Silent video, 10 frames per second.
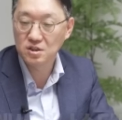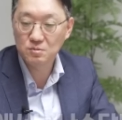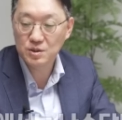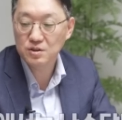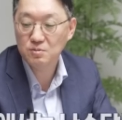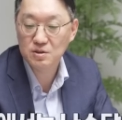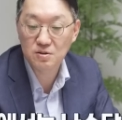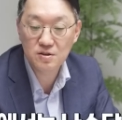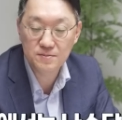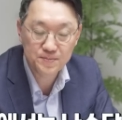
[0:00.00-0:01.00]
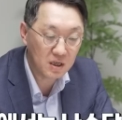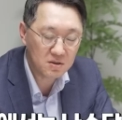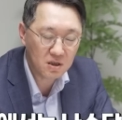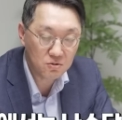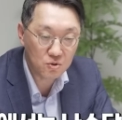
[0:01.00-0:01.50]
지금 시점에서는
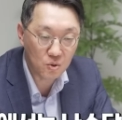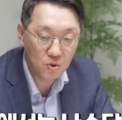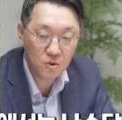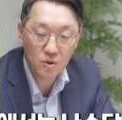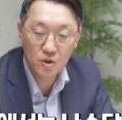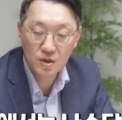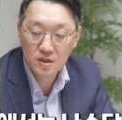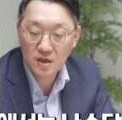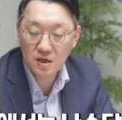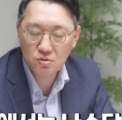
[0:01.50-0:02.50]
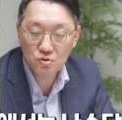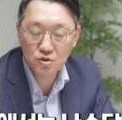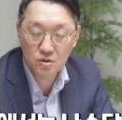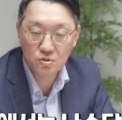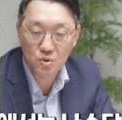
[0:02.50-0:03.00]
나스닥도 좋고 한국
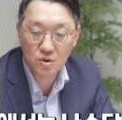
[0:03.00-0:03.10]
주식도